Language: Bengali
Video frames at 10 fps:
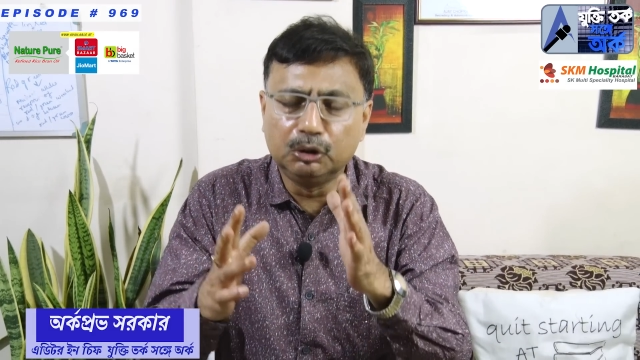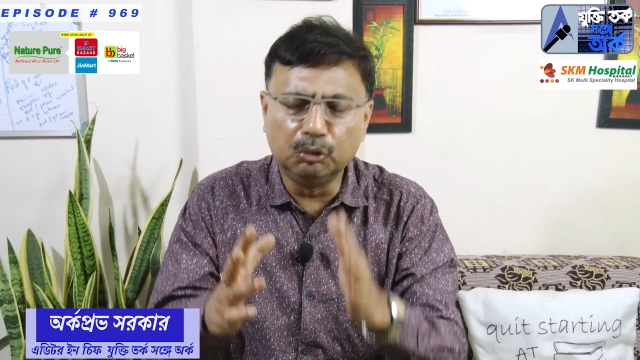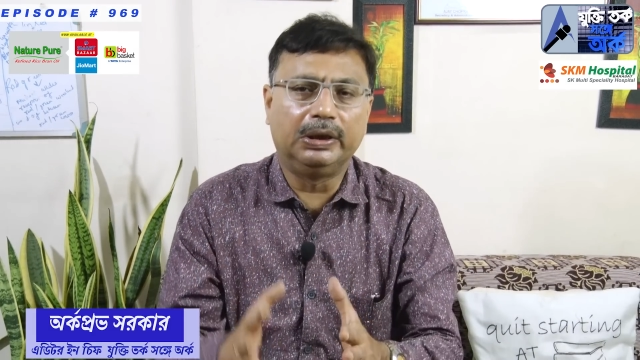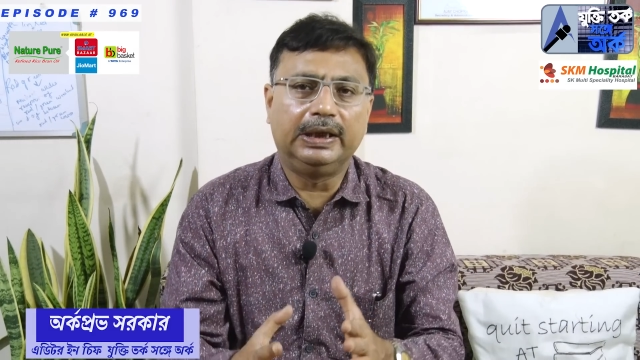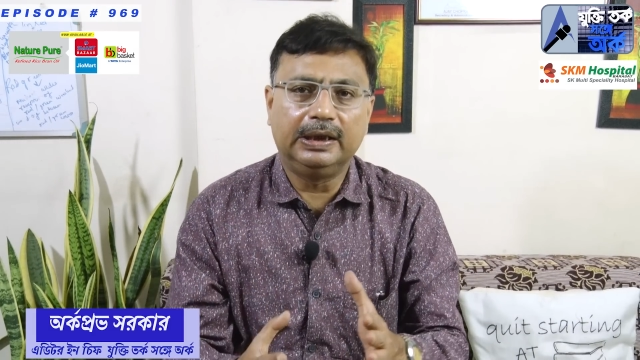
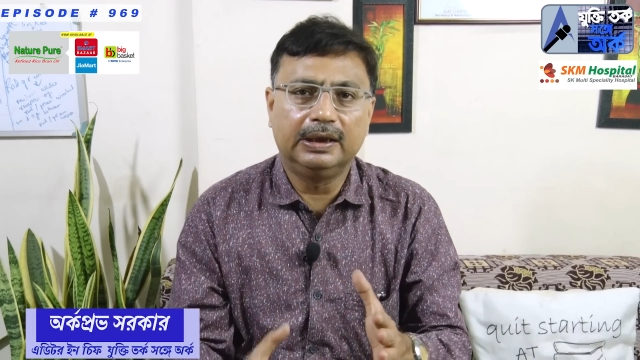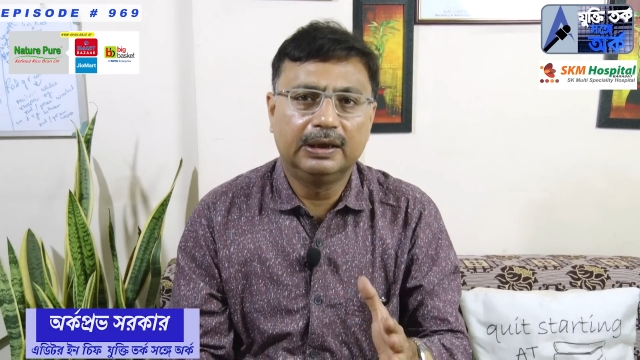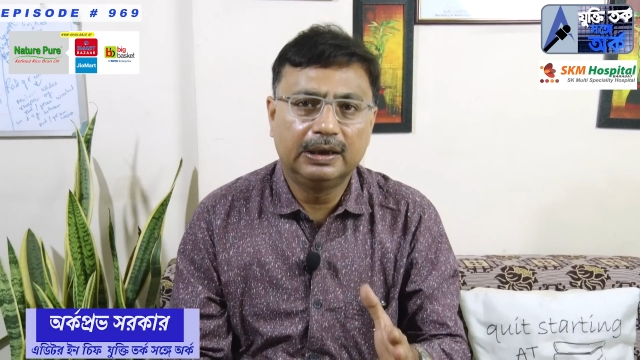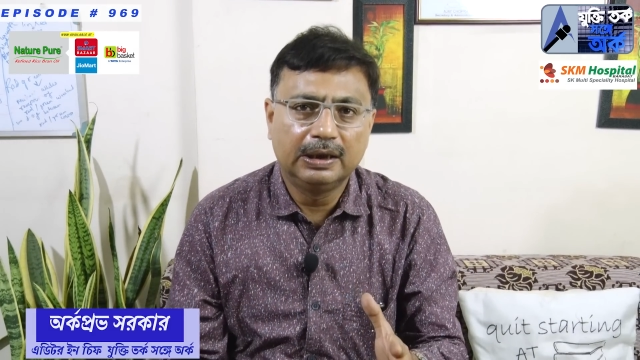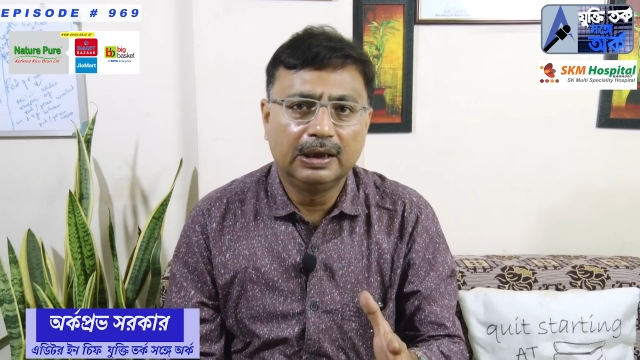দুই
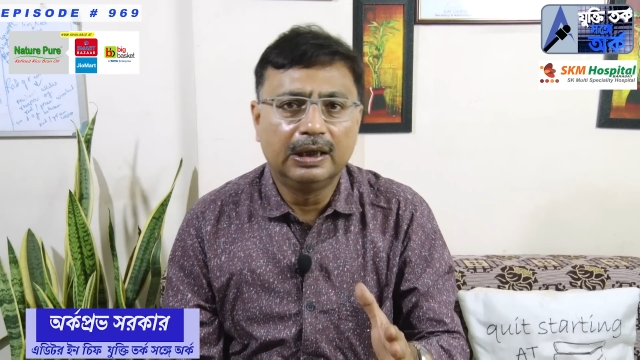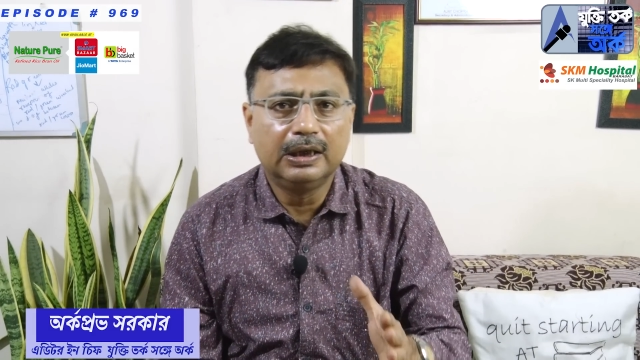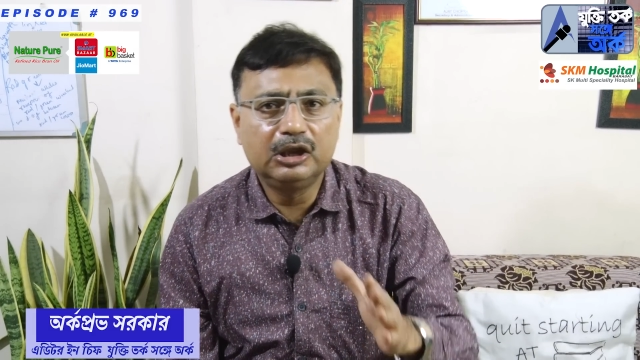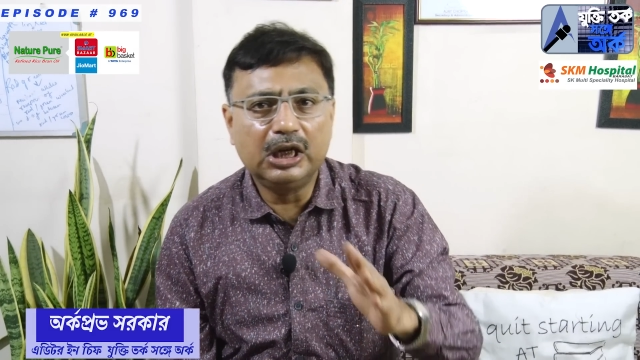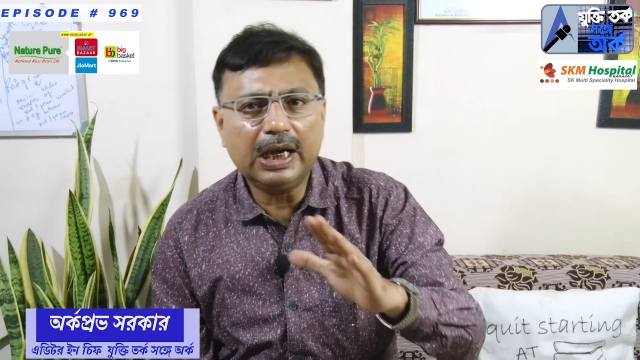
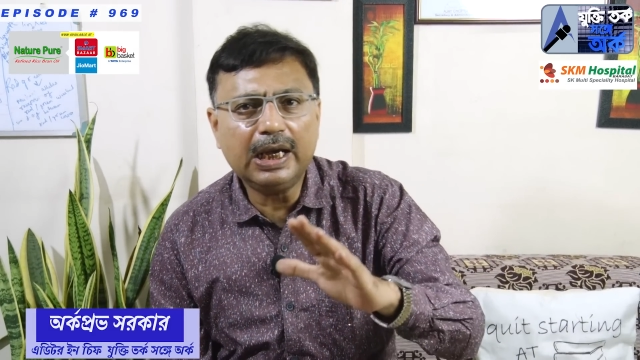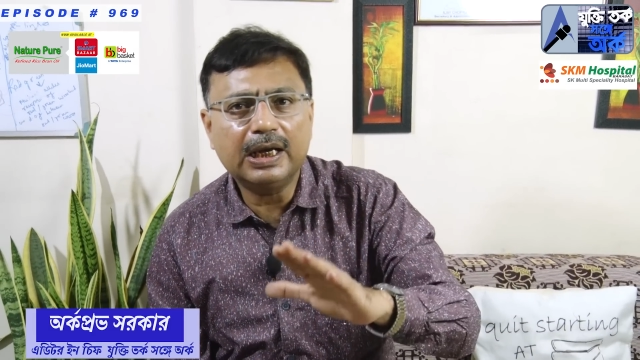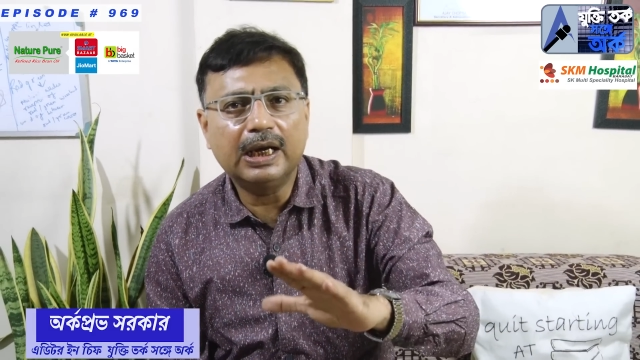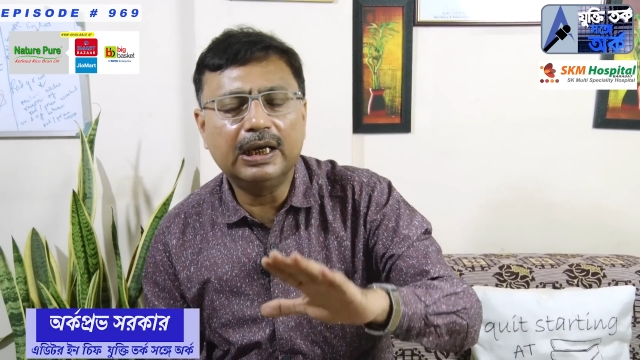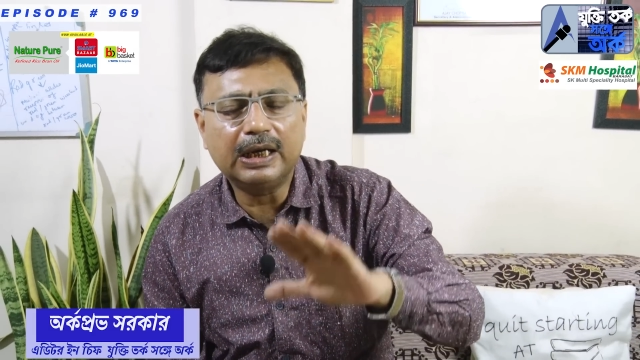যে
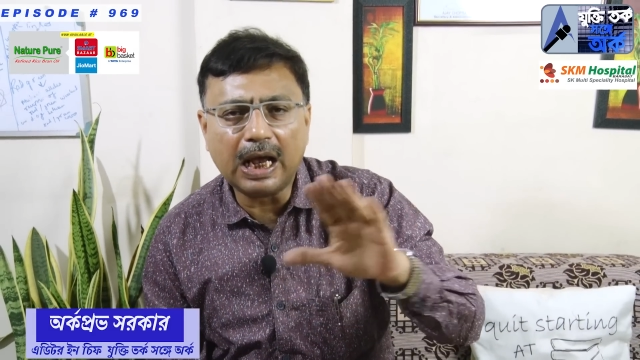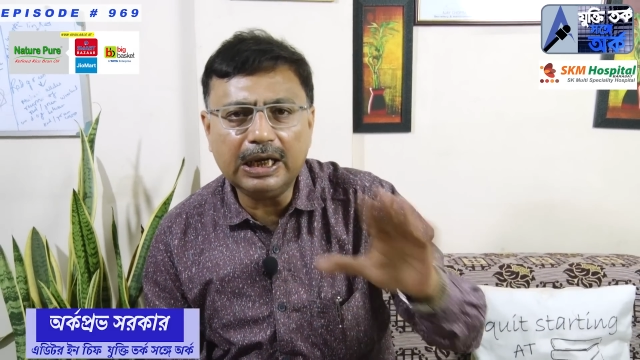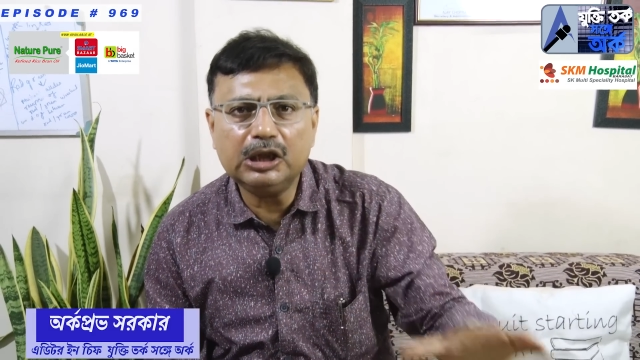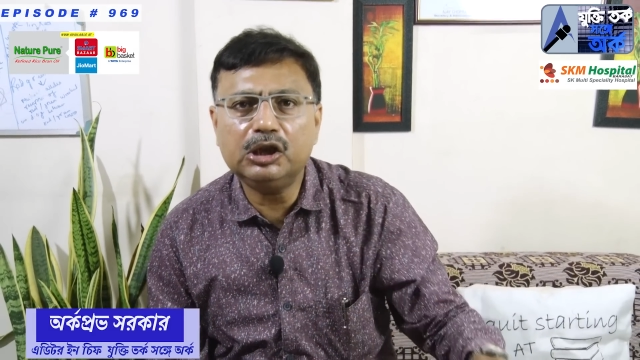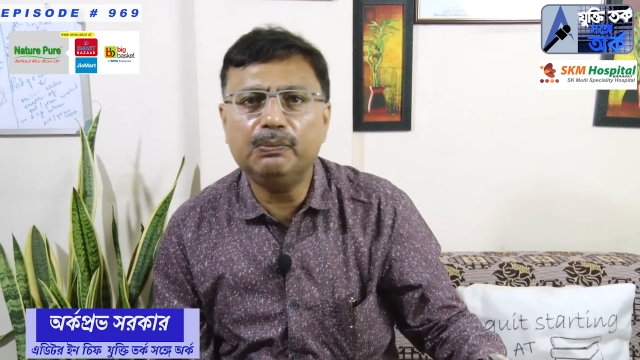
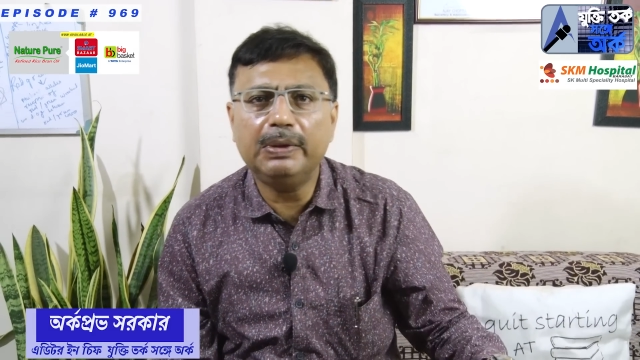রাইস